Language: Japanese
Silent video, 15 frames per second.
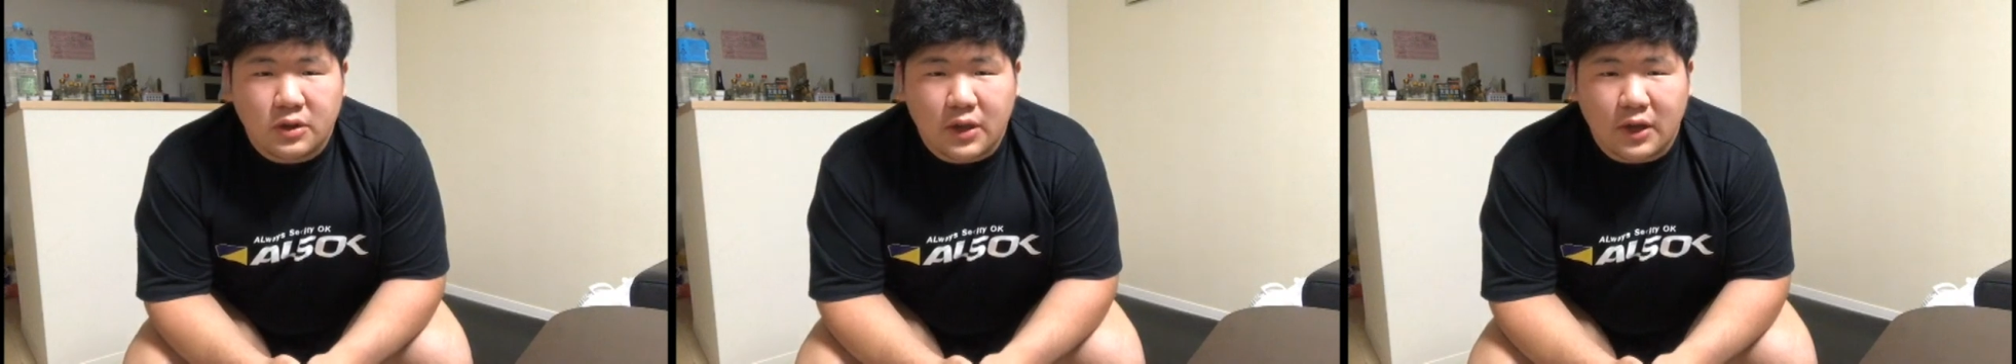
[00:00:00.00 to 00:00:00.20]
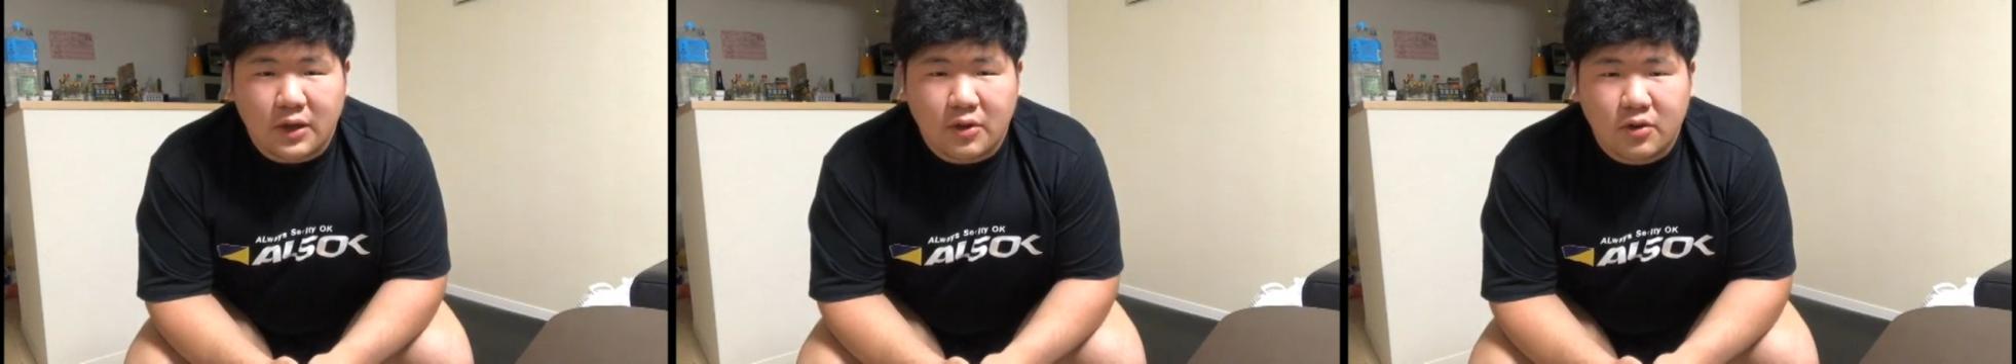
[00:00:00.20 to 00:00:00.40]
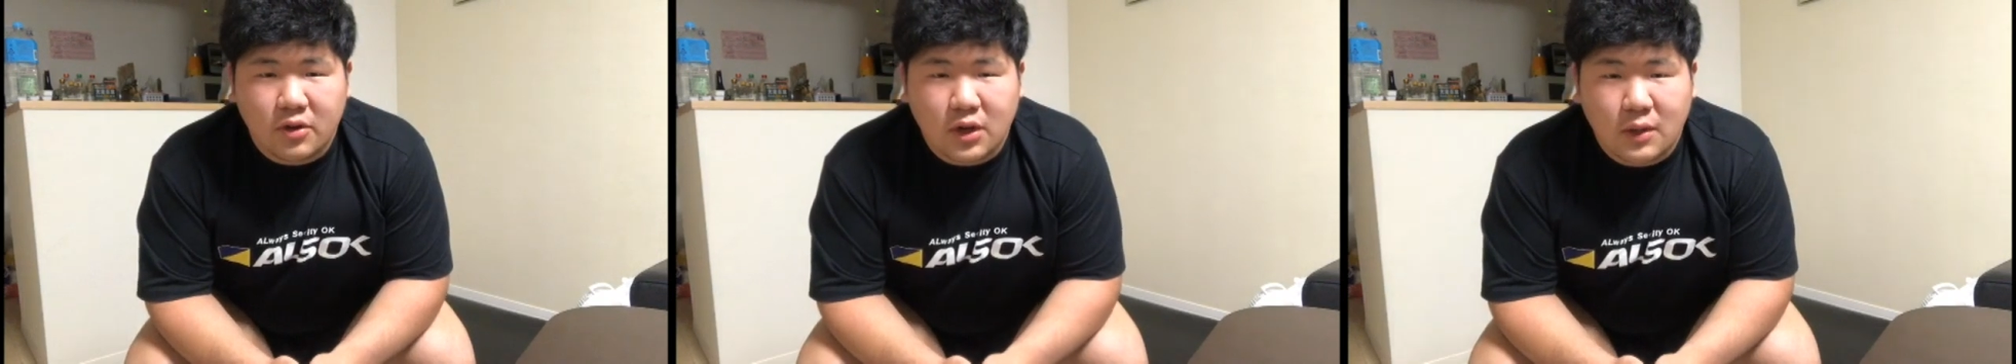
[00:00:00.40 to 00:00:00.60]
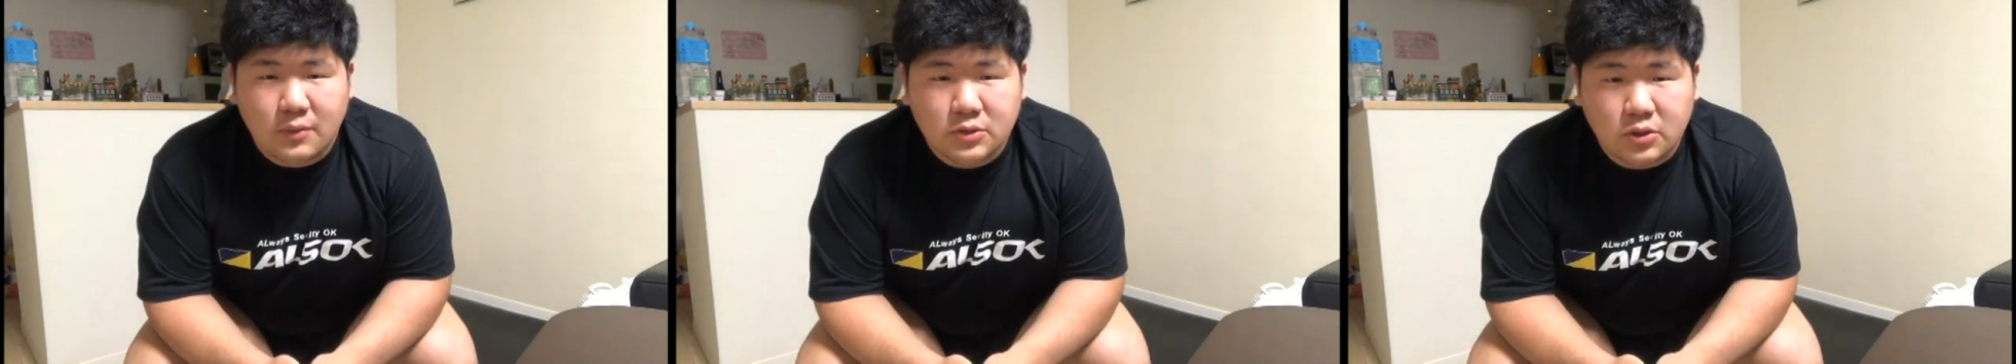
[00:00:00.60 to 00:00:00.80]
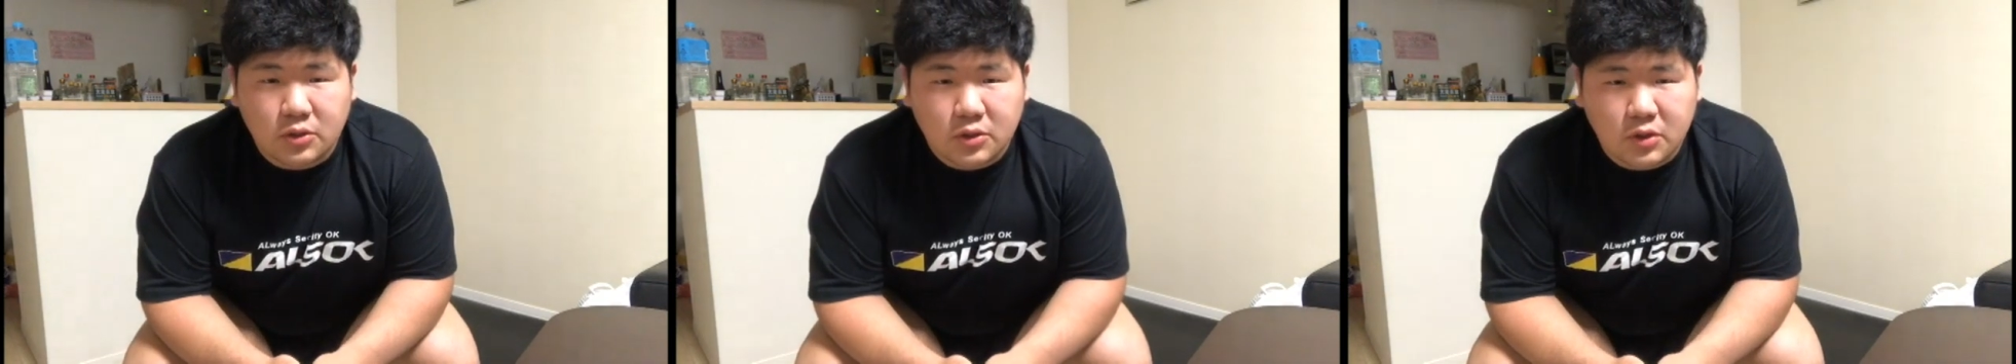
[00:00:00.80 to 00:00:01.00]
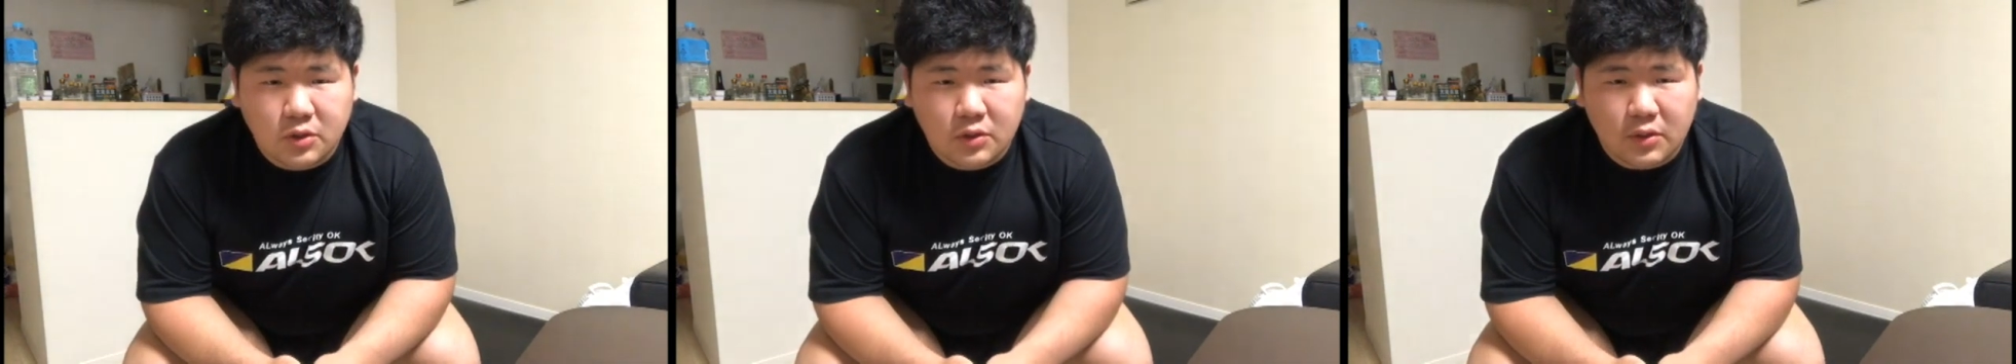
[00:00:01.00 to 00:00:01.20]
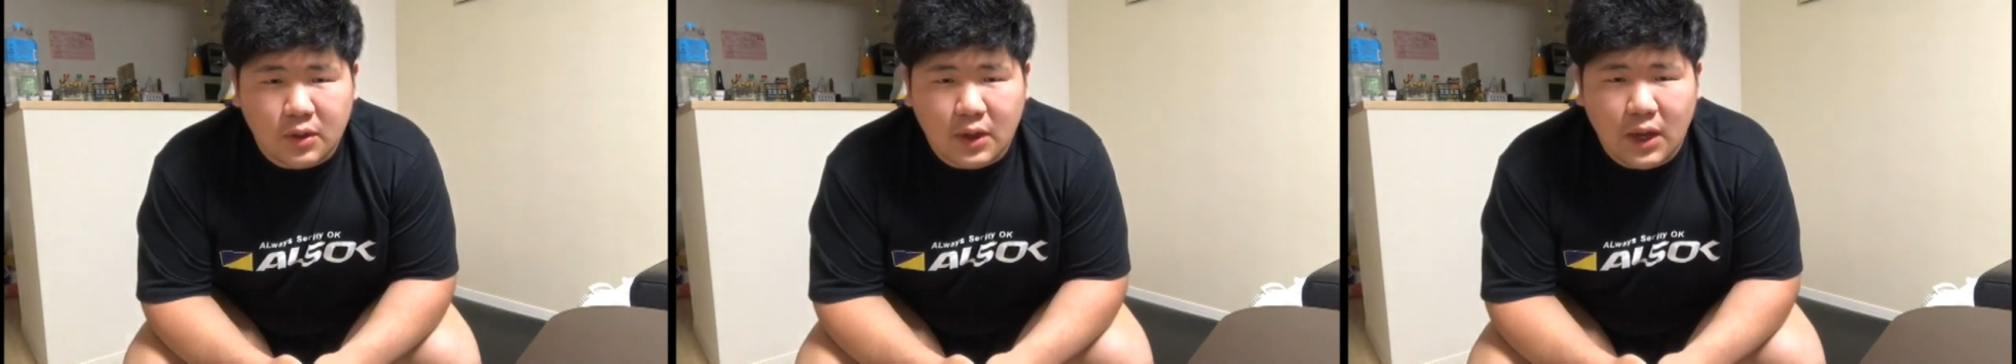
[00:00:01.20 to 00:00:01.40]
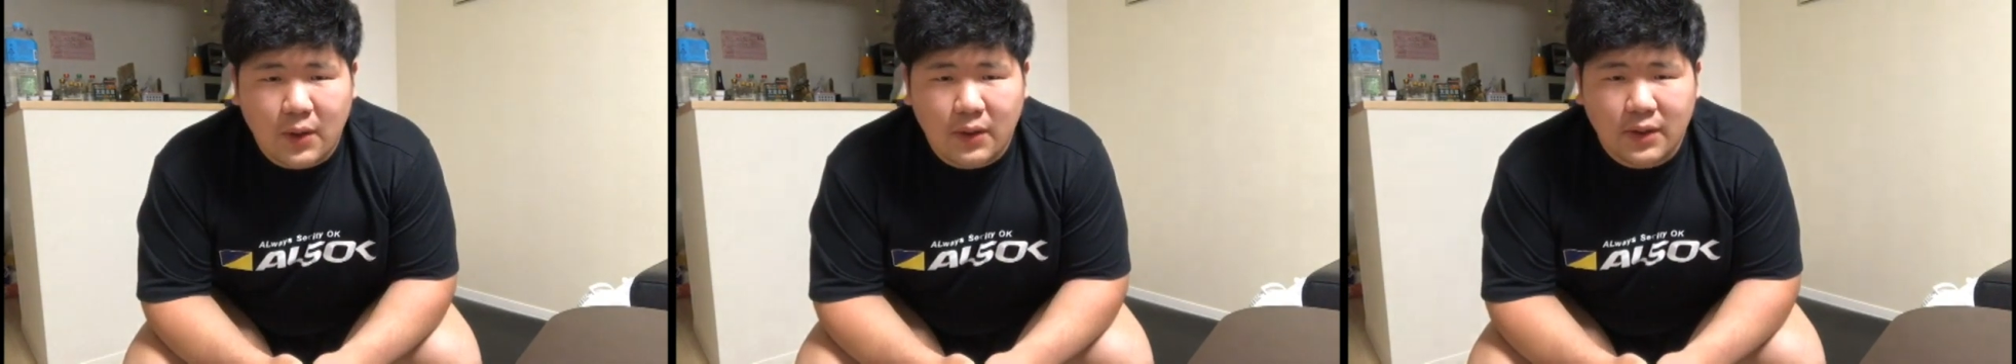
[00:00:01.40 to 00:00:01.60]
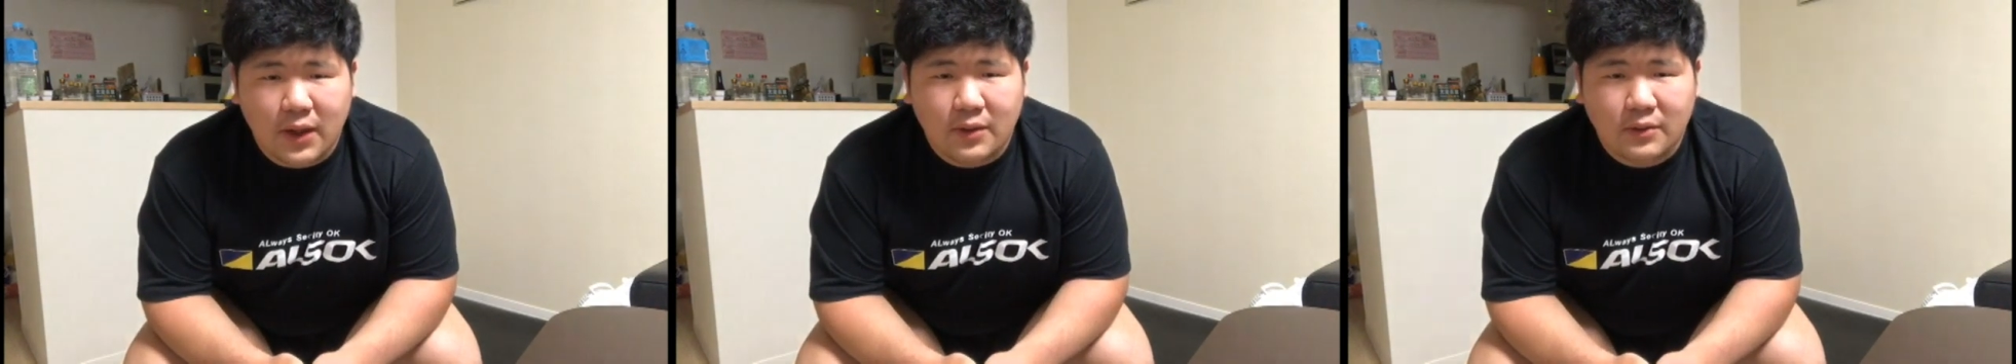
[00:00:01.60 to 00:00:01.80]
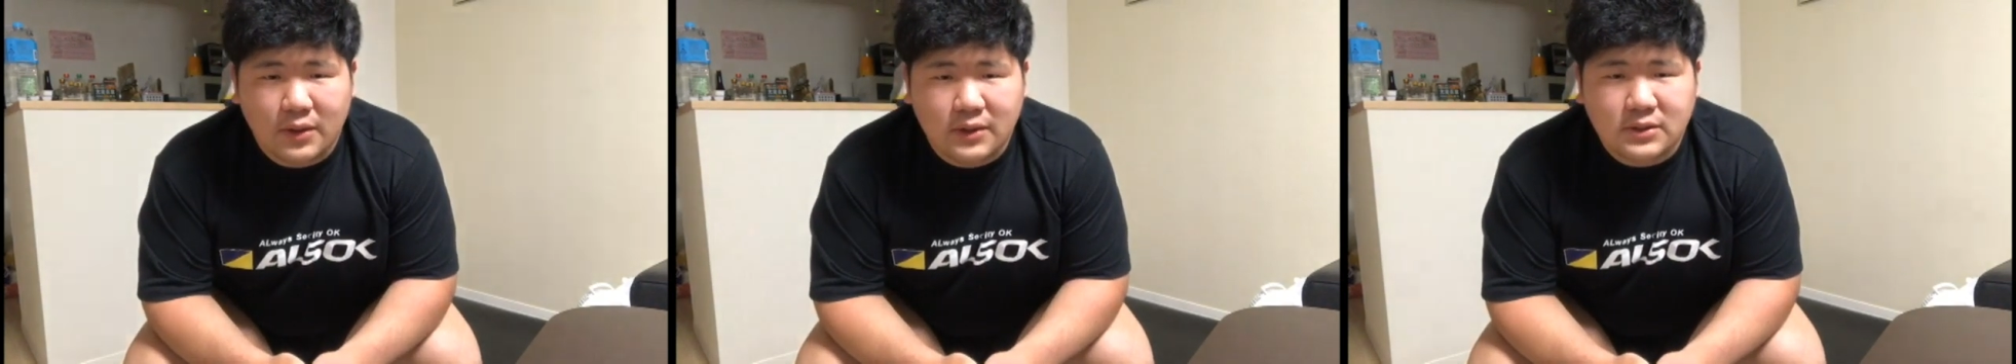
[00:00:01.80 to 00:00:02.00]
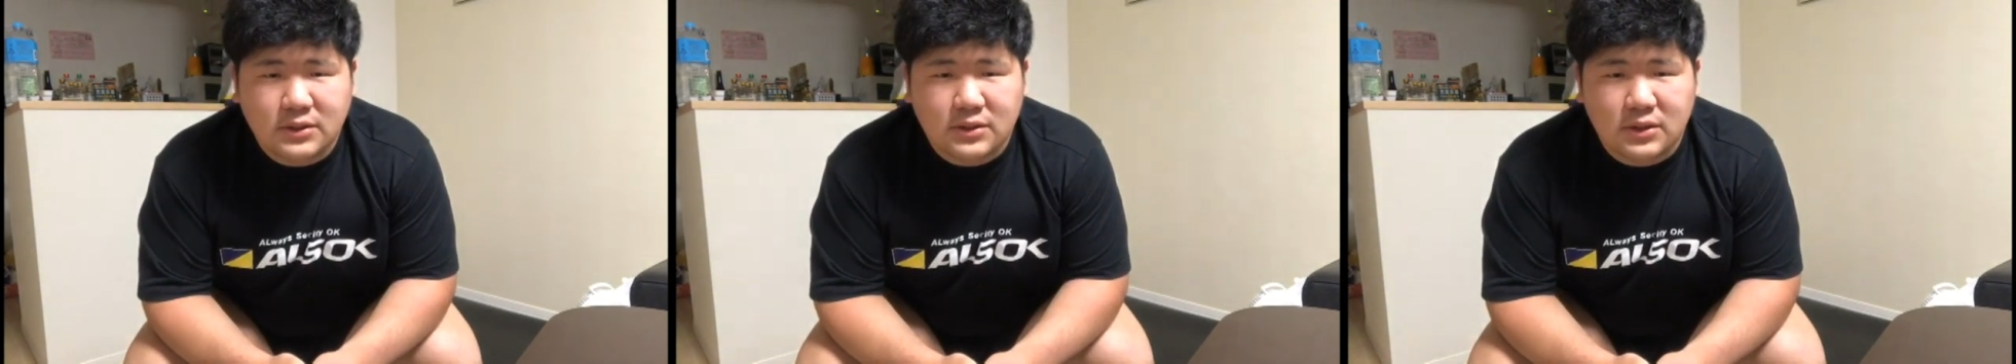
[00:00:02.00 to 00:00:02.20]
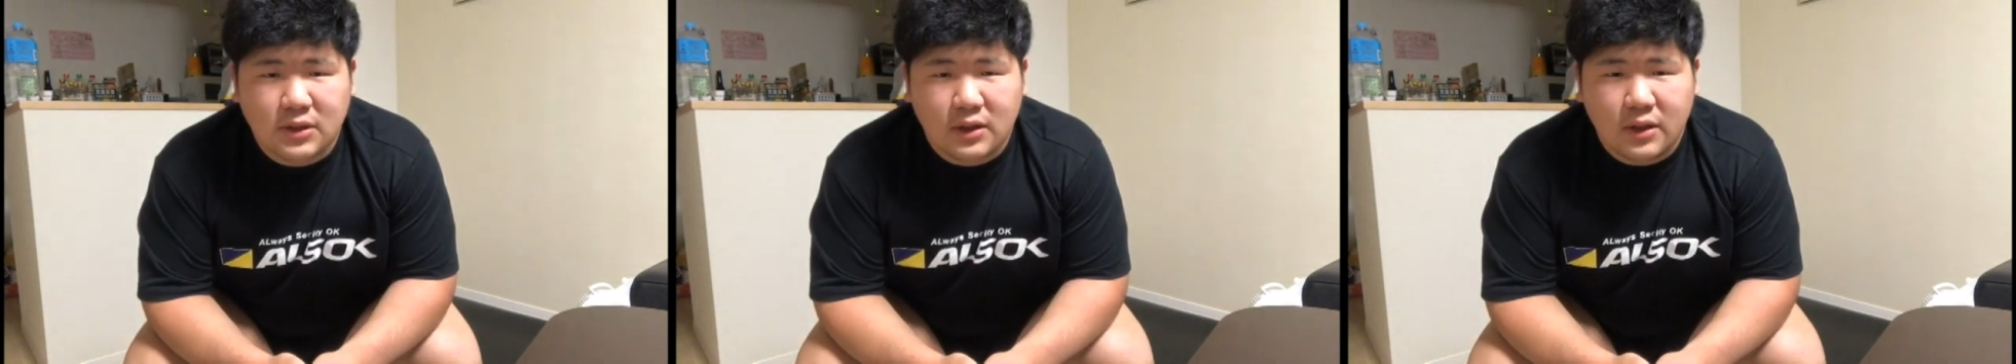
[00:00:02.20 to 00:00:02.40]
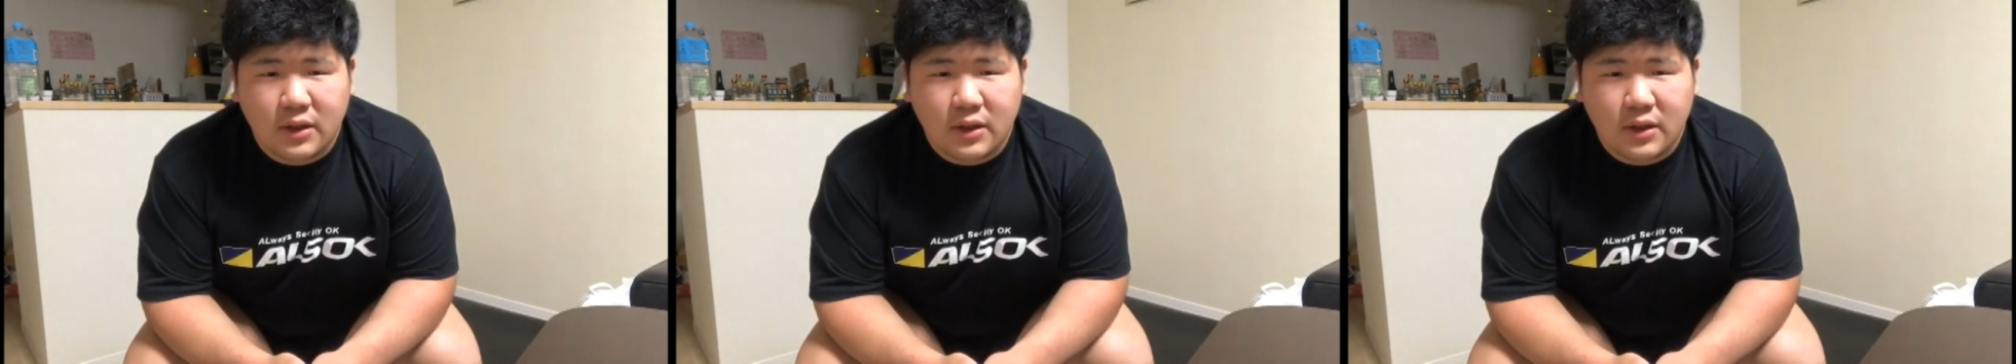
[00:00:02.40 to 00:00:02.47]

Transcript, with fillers: ひゃくキログラム 超級香川大吾です。